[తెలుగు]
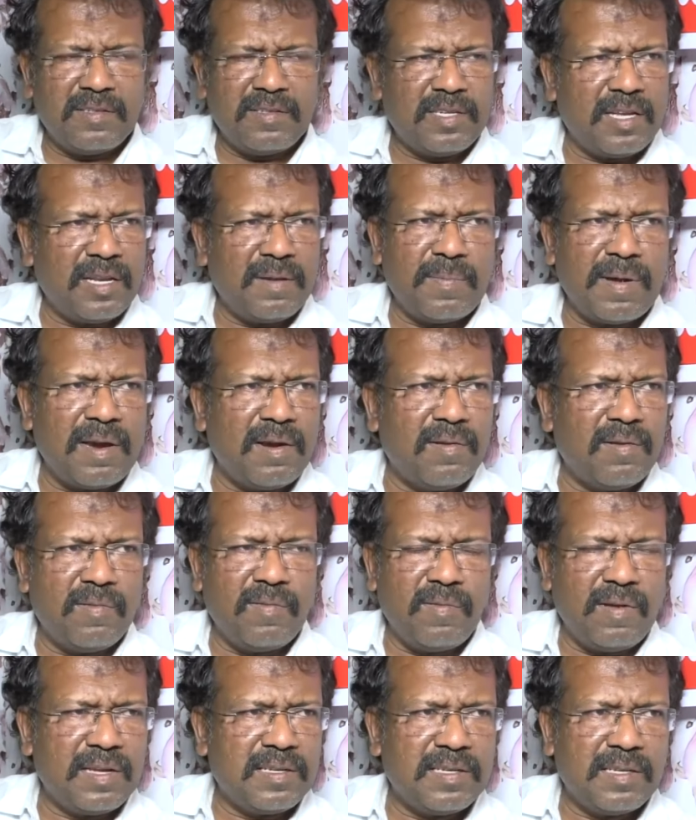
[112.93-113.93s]
చైర్మన్
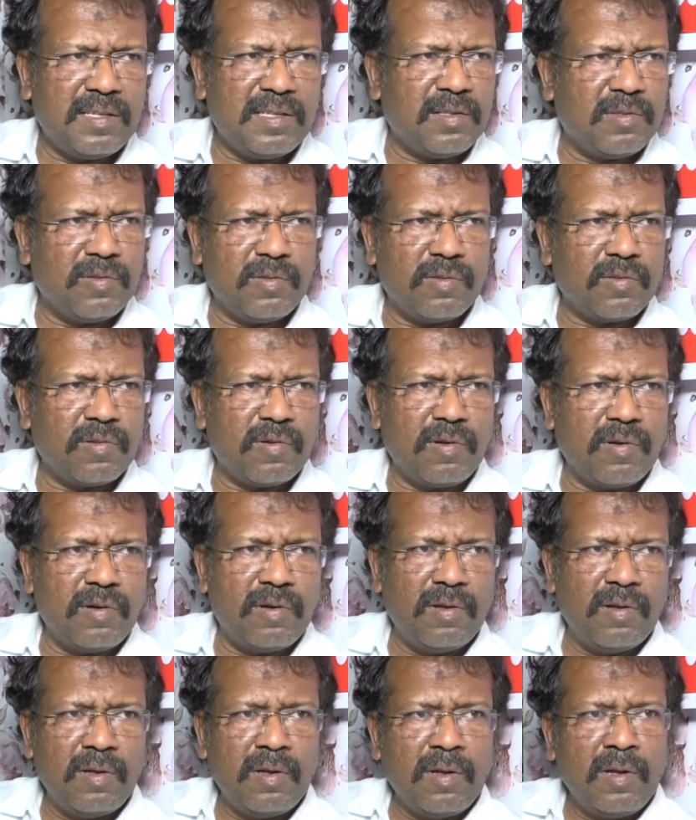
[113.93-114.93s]
నువ్వు వేసింది చూసుకో
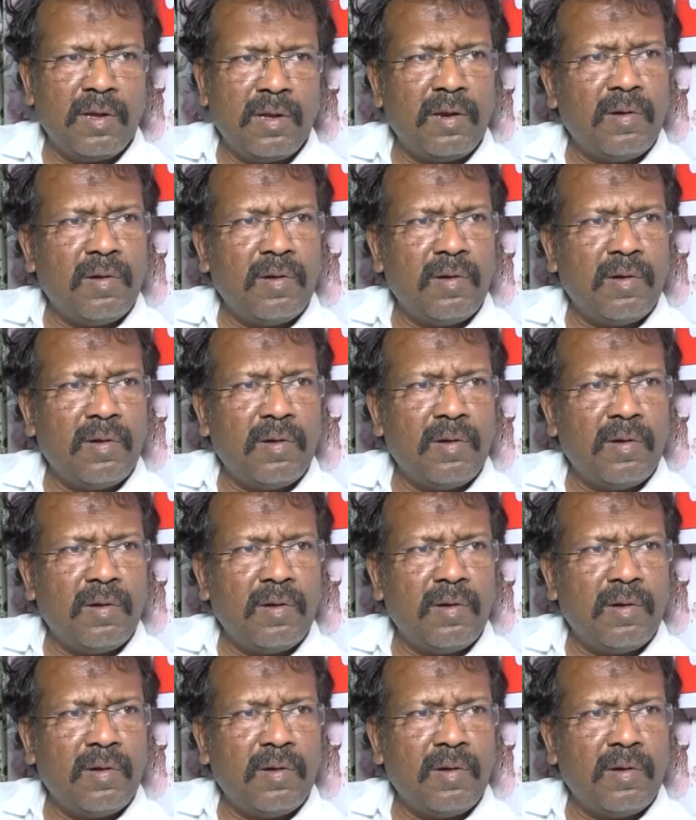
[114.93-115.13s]
Hmm.